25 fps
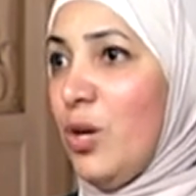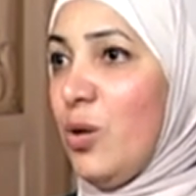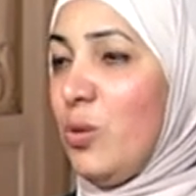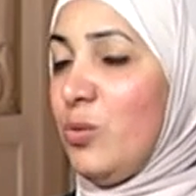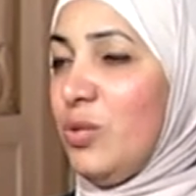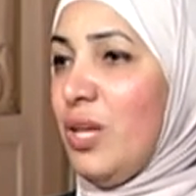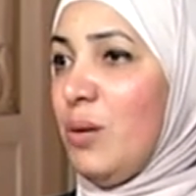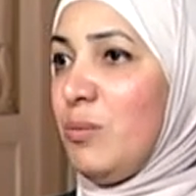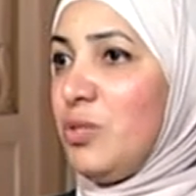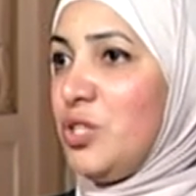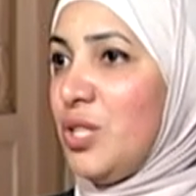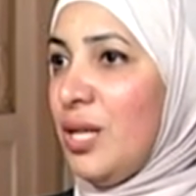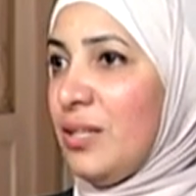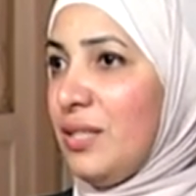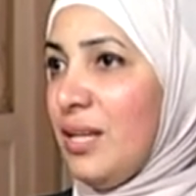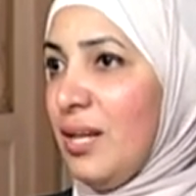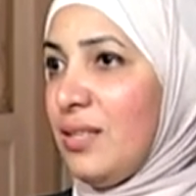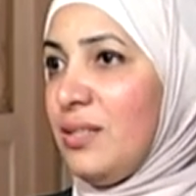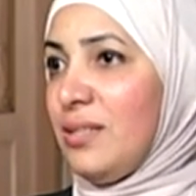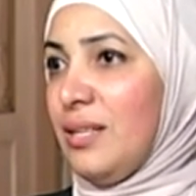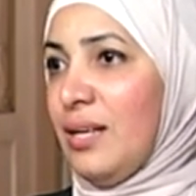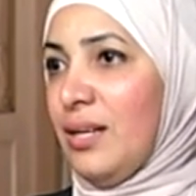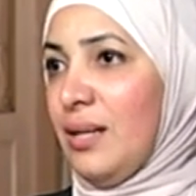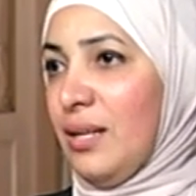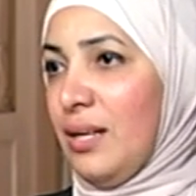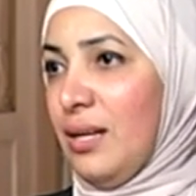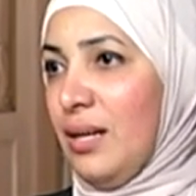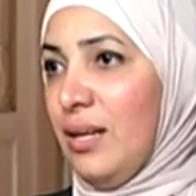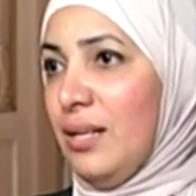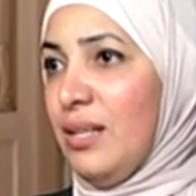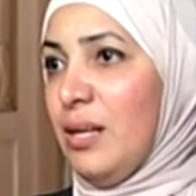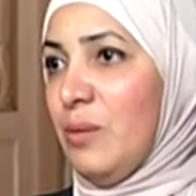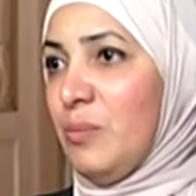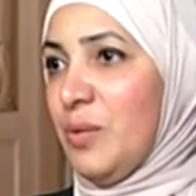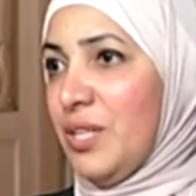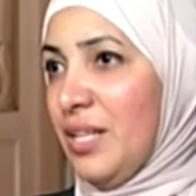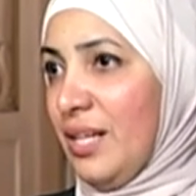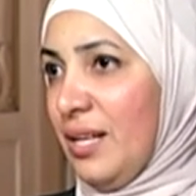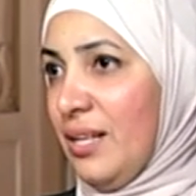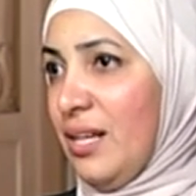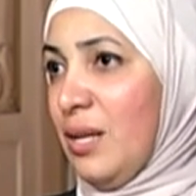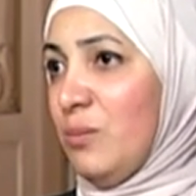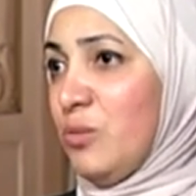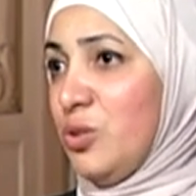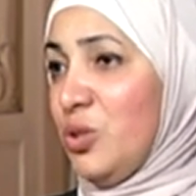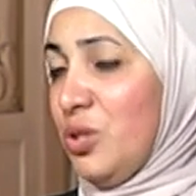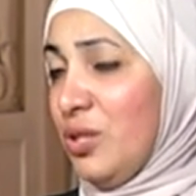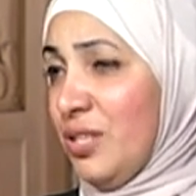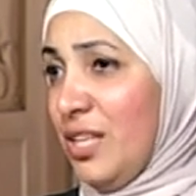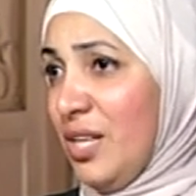وده مش هيتاتى الا من
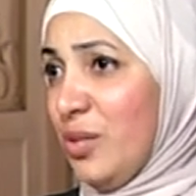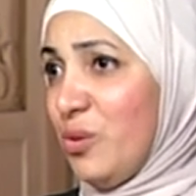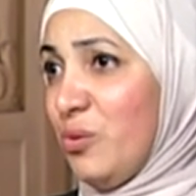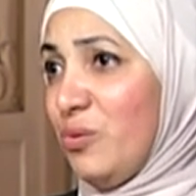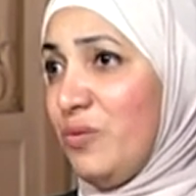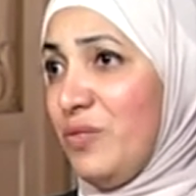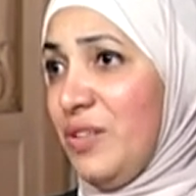خلال مشاركته